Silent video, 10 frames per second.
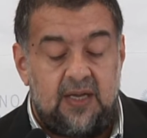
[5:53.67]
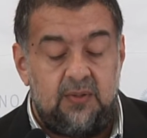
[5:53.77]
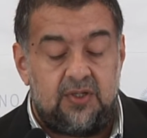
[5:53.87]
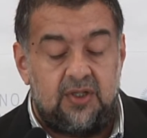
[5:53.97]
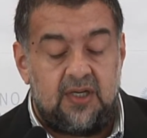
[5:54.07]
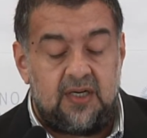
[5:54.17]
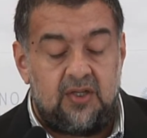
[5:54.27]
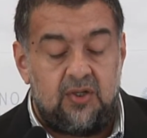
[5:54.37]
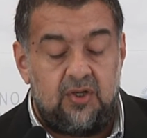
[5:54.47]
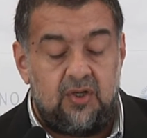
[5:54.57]
a nuestro
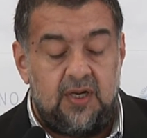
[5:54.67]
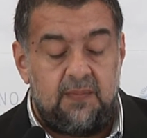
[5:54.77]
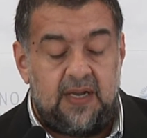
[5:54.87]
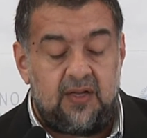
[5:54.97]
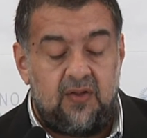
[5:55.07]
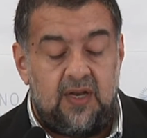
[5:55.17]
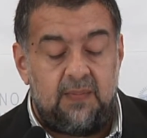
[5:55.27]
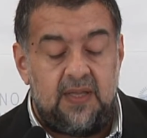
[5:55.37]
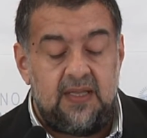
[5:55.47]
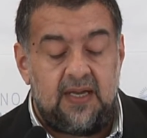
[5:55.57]
territorio en el marco de la
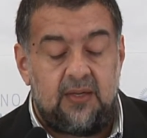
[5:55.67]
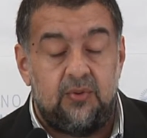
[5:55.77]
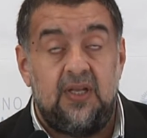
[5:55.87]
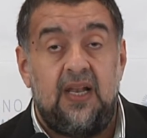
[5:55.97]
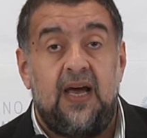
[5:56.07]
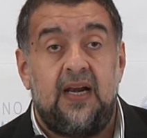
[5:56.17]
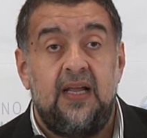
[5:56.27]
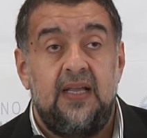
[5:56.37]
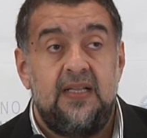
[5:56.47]
medida cautelar